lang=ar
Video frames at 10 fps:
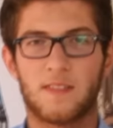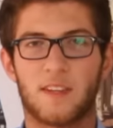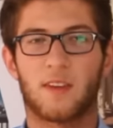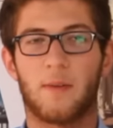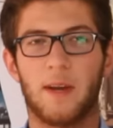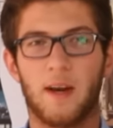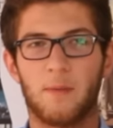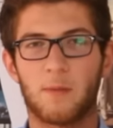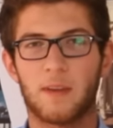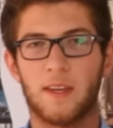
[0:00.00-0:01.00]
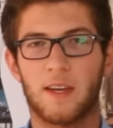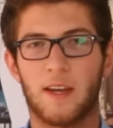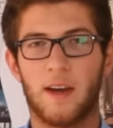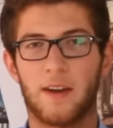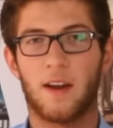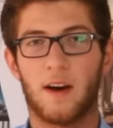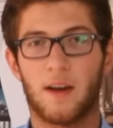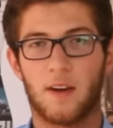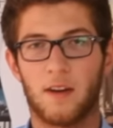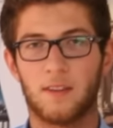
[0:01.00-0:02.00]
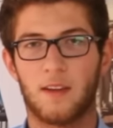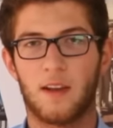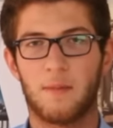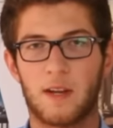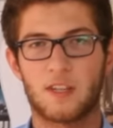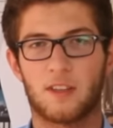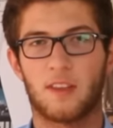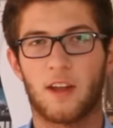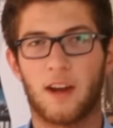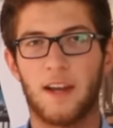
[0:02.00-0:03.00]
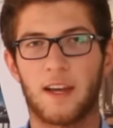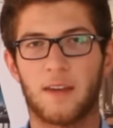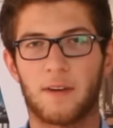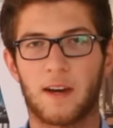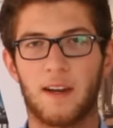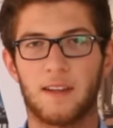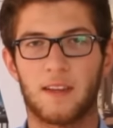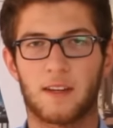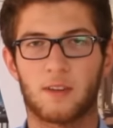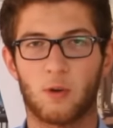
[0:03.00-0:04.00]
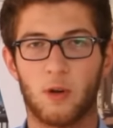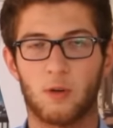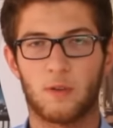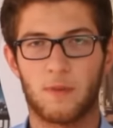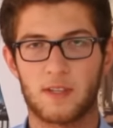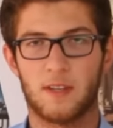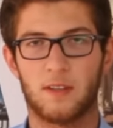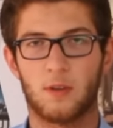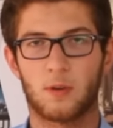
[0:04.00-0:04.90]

ست ربيعه ممكن تحكي لنا عن الاعراض اللي بلشت تظهر عليك خلتك تروح وتفحص عند